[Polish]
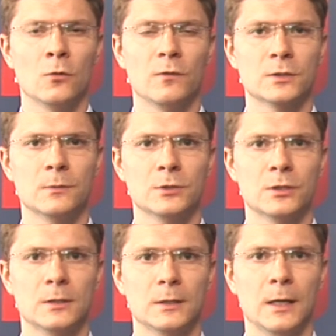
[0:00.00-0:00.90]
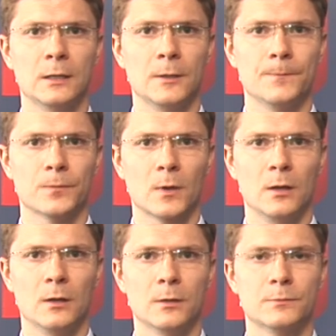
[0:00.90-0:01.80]
Uważamy, że te dane
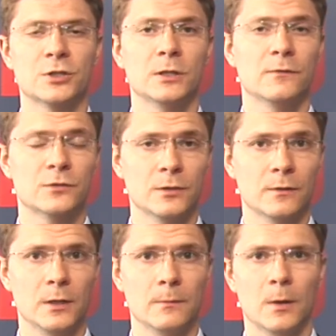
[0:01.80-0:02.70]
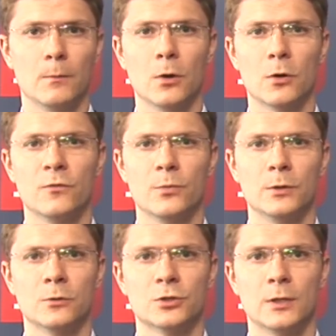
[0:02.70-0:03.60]
przede wszystkim mogą
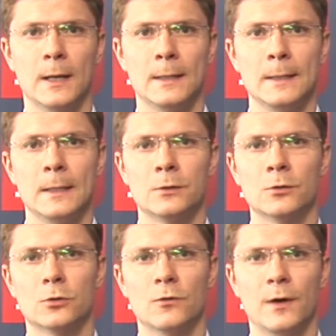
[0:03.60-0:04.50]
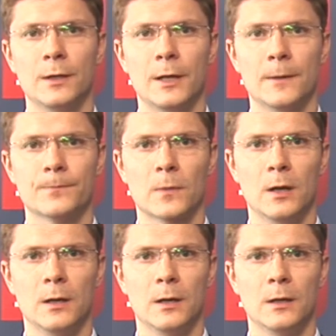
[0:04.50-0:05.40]
wpłynąć na notowania
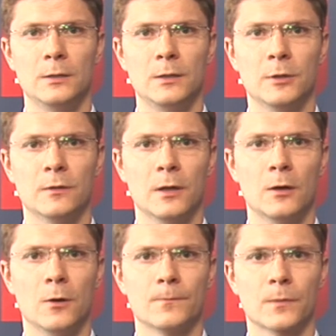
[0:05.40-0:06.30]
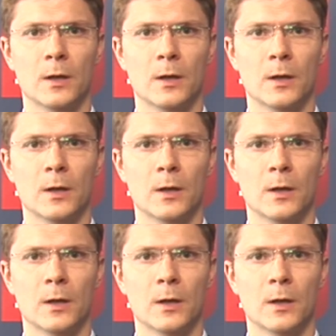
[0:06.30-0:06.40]
niemieckiego